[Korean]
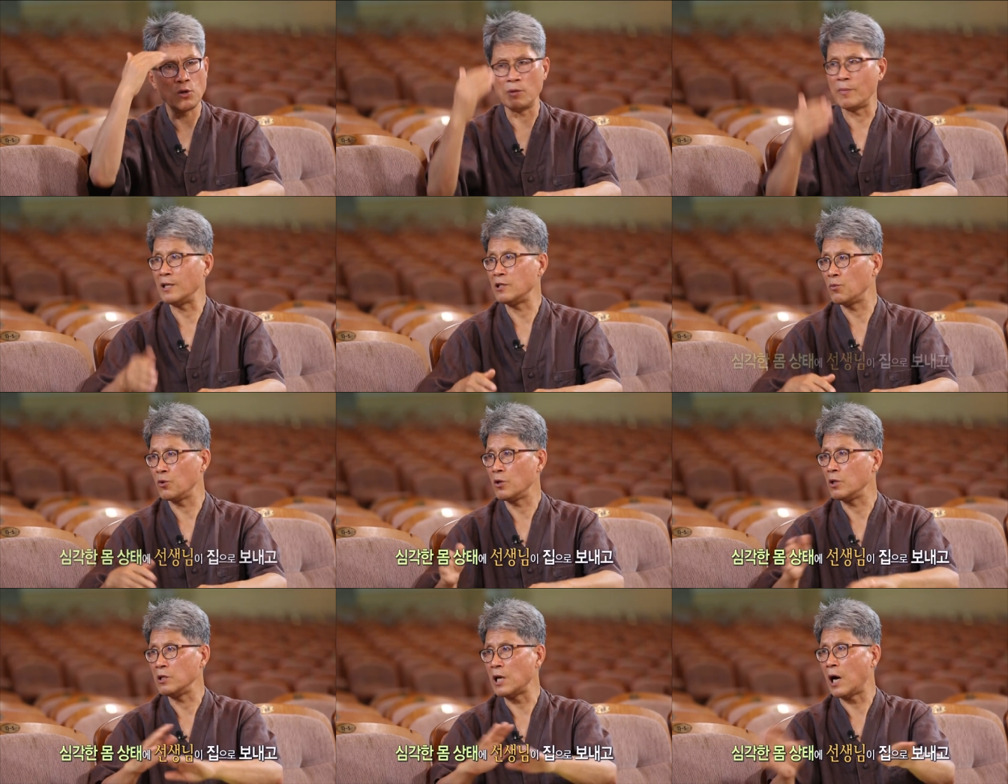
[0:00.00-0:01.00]
머리
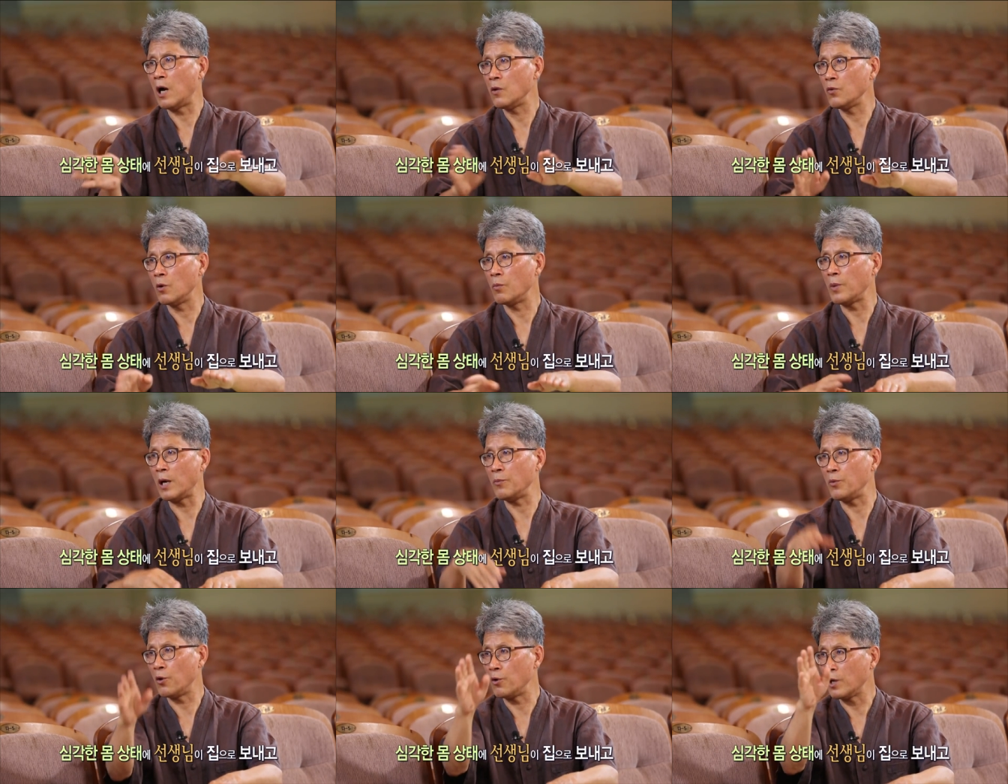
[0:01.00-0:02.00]
만져보더니 야 너 빨리
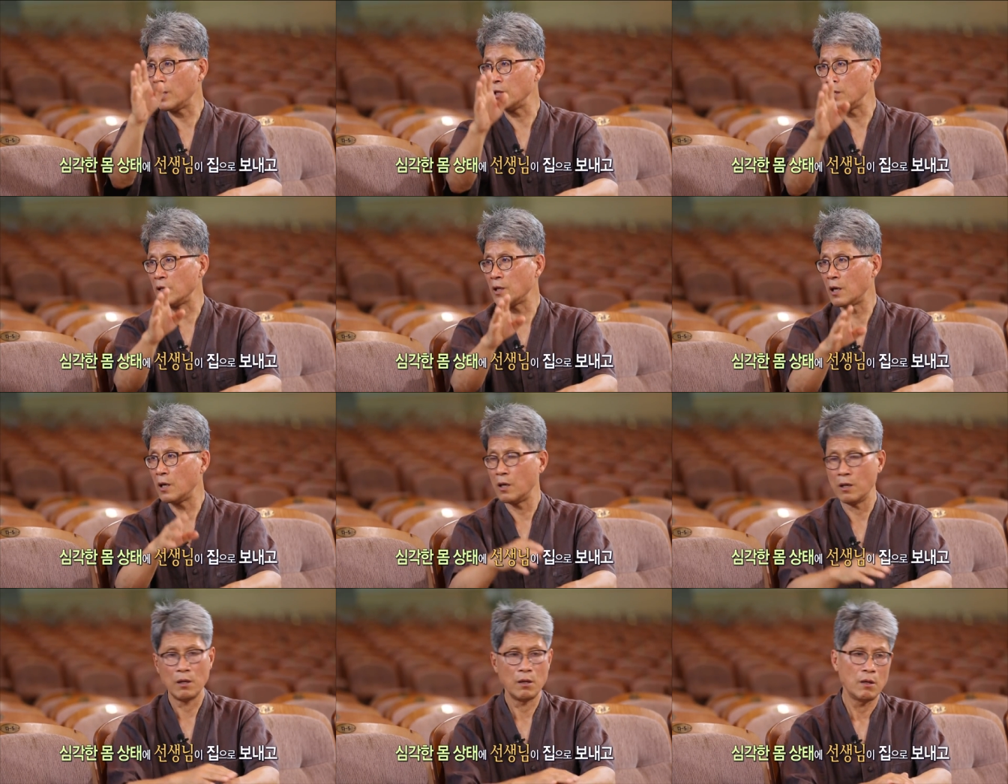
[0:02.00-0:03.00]
병원에 가야 된다. 네.
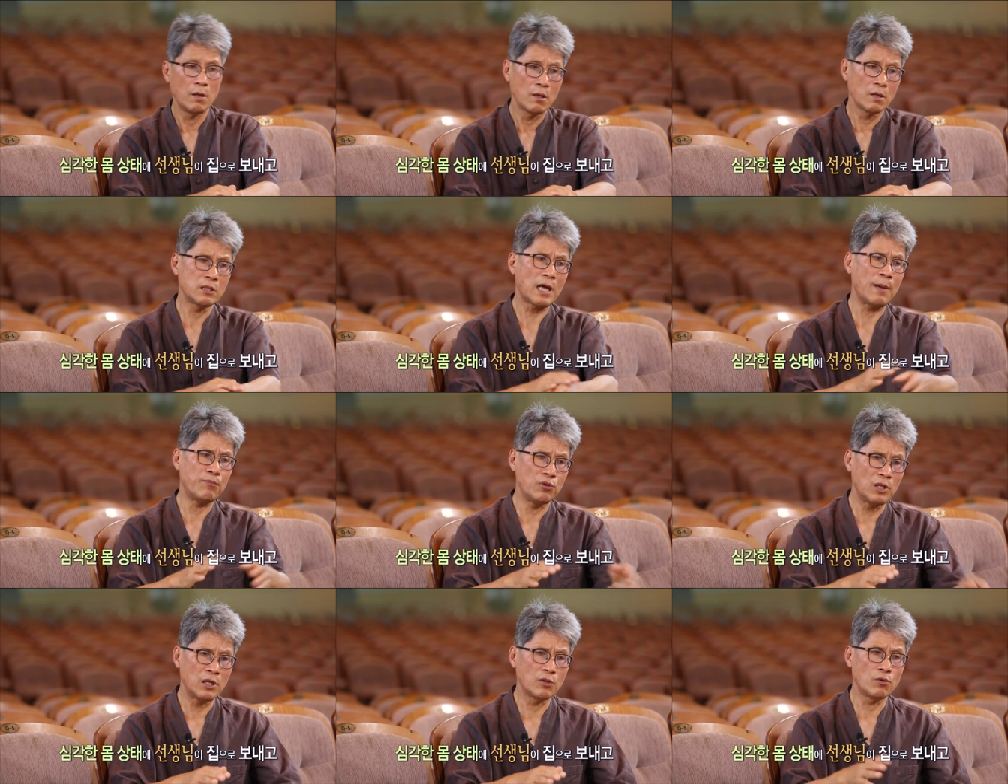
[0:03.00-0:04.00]
그래서
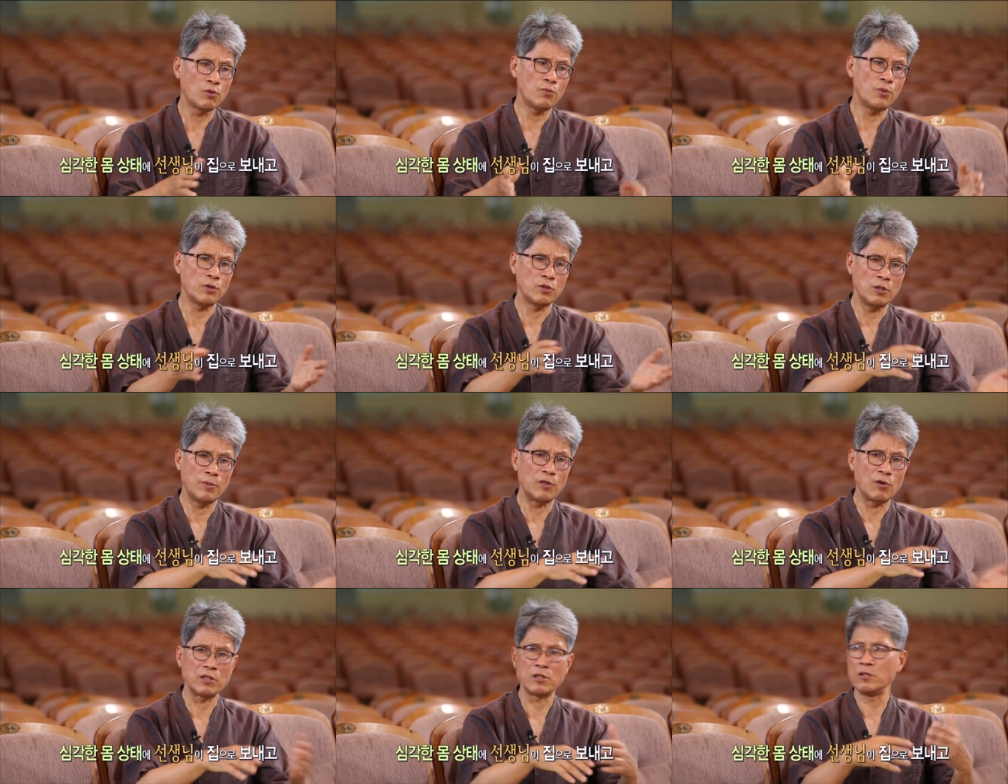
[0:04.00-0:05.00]
아픈 다리 끌고 집에
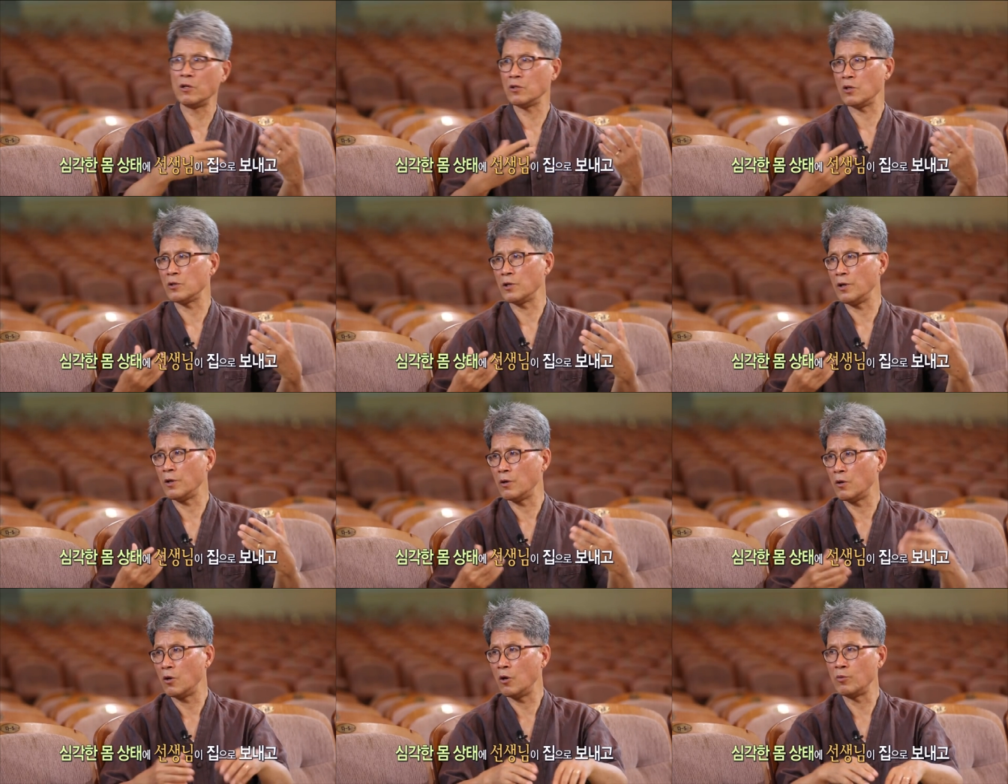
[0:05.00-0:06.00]
들어서 와 쓰러졌어요.
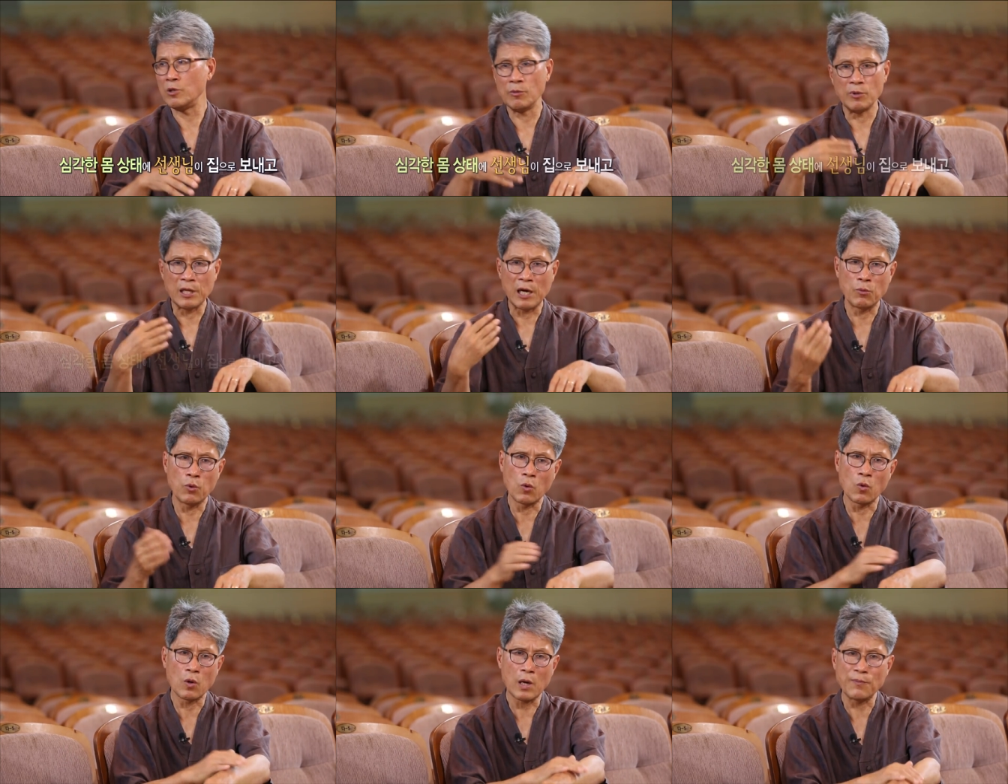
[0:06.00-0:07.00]
어머님이 날
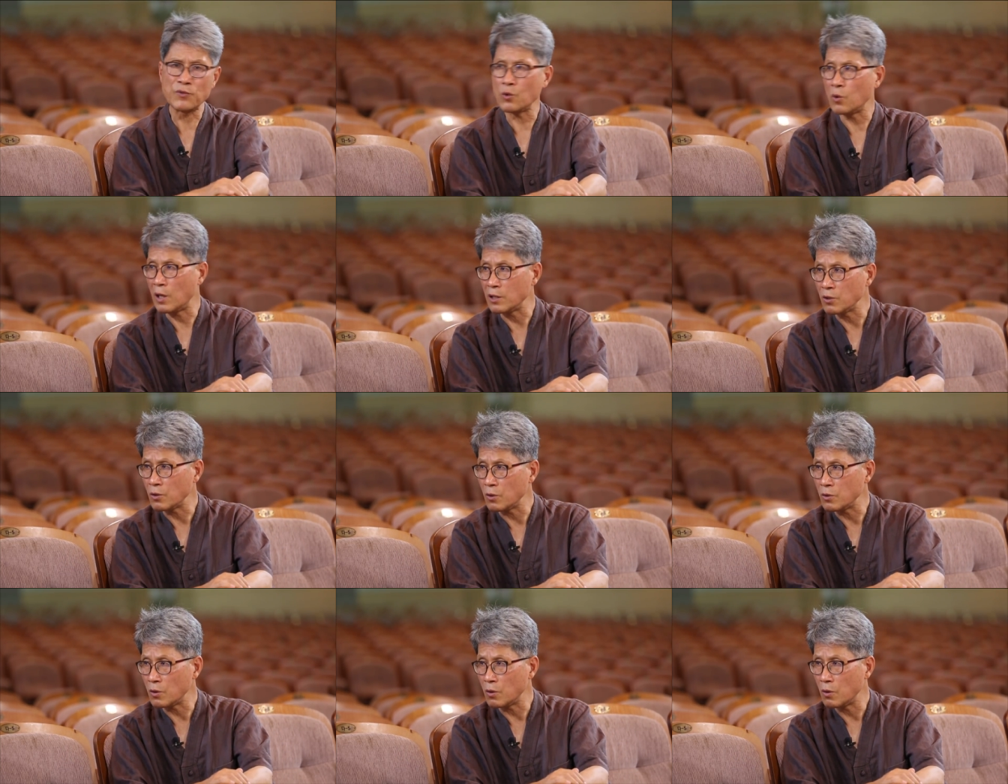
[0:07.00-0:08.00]
보고 깜짝 놀라신
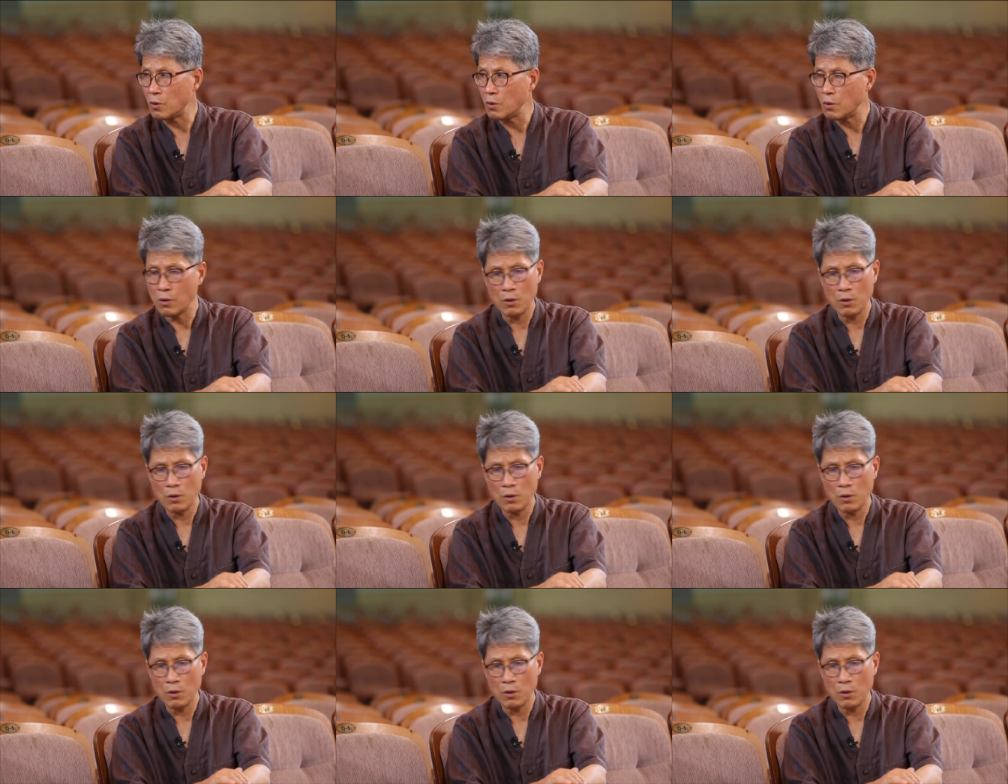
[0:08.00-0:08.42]
거죠. 예.